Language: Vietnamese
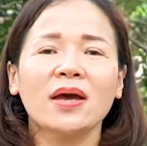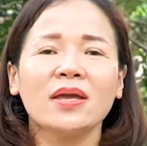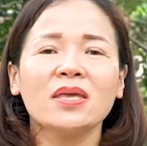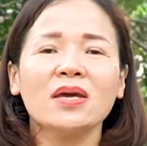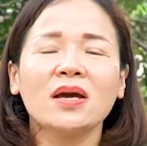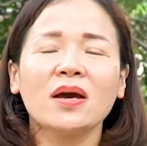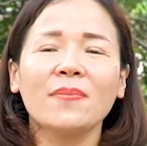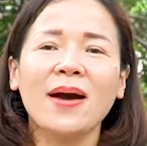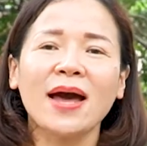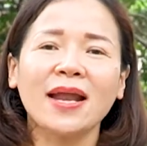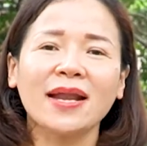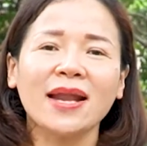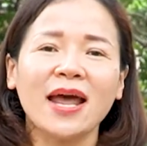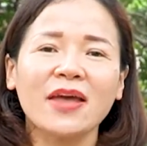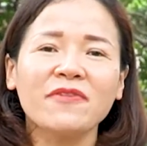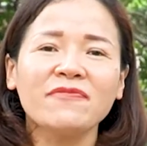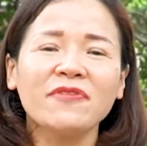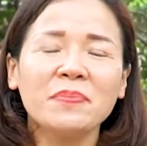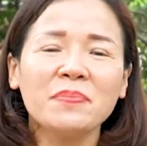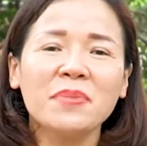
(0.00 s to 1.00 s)
như các bạn
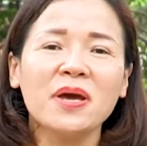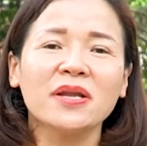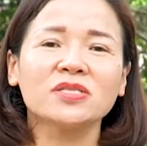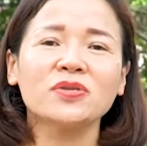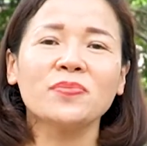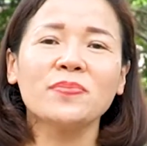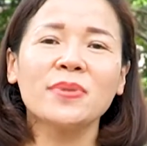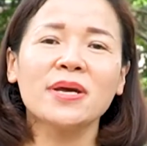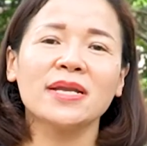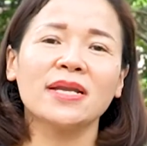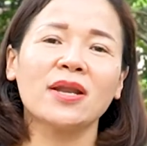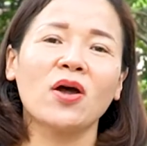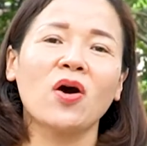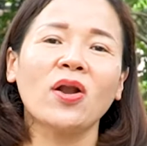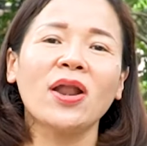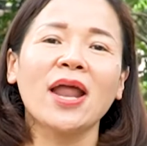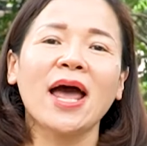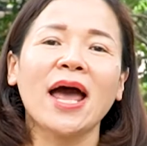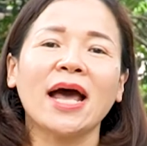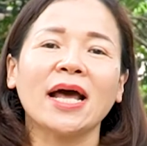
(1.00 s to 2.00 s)
hãy phân biệt cho mình
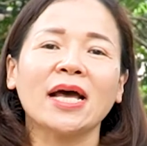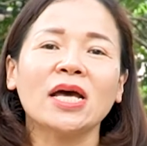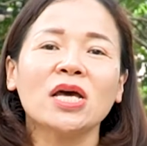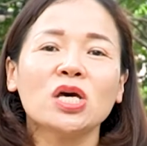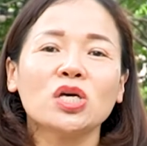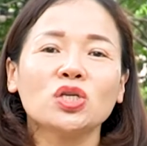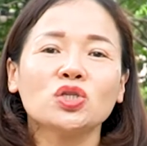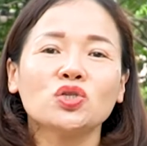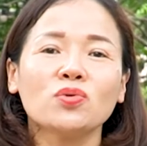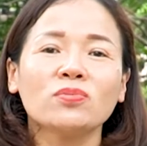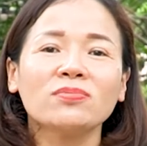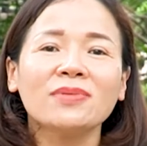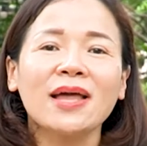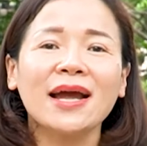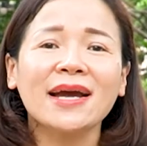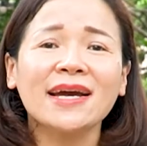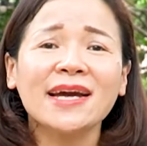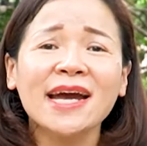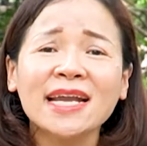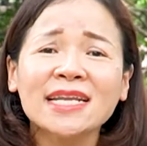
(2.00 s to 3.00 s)
đó là chúng
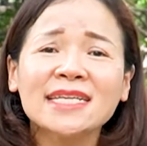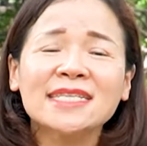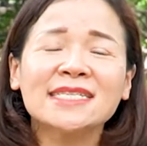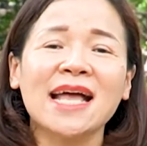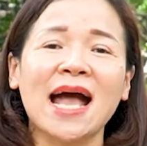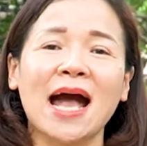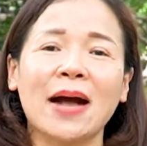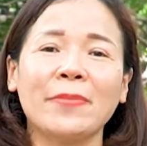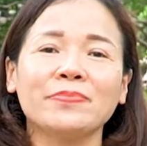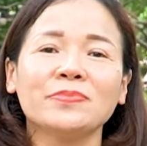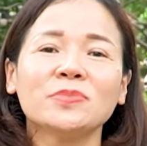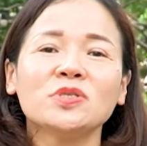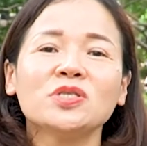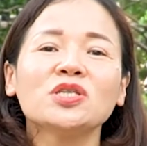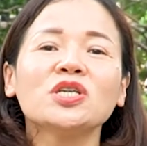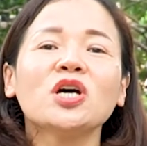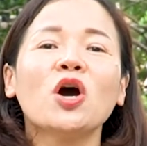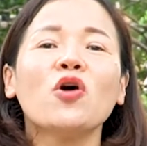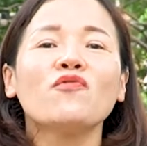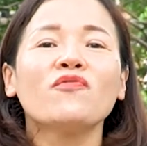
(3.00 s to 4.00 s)
ta cắt giảm
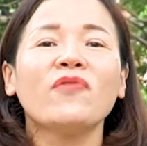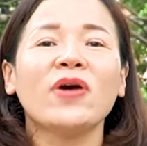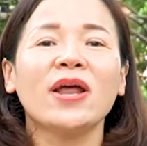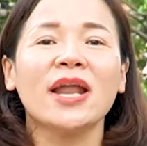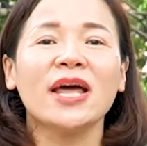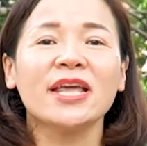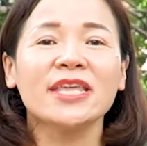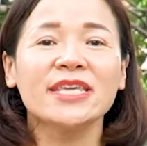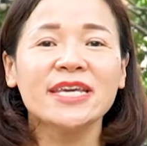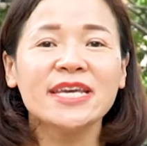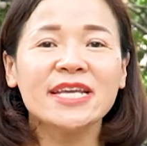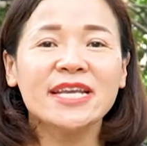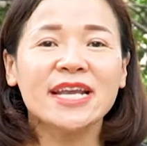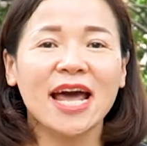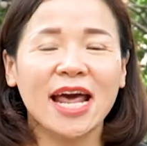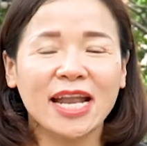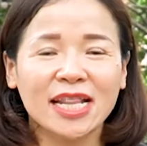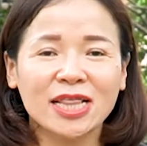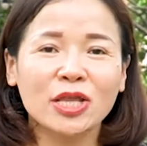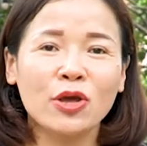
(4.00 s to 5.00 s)
chứ không phải là nhịn
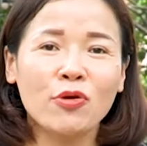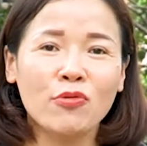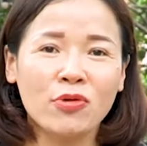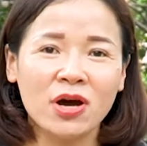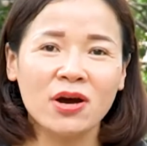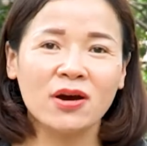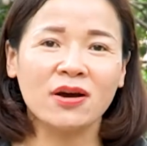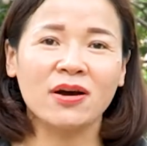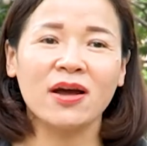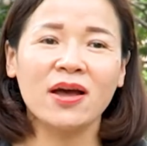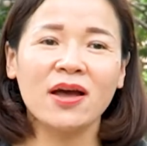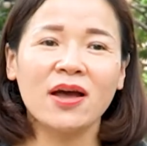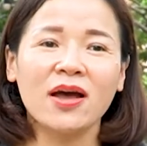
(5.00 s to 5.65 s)
ăn tiêu cực